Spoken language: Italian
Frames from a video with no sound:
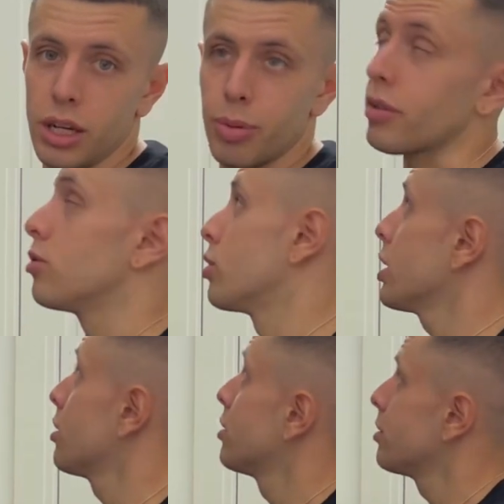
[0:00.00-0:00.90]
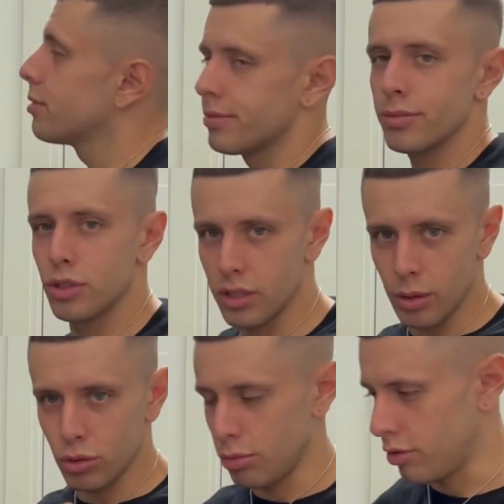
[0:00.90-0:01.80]
per voi. Ci vediamo
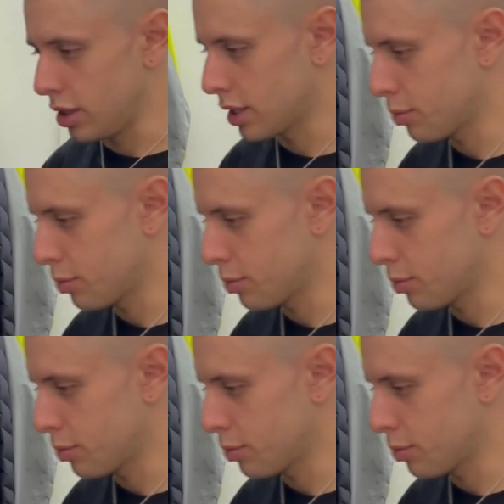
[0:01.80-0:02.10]
sul mio video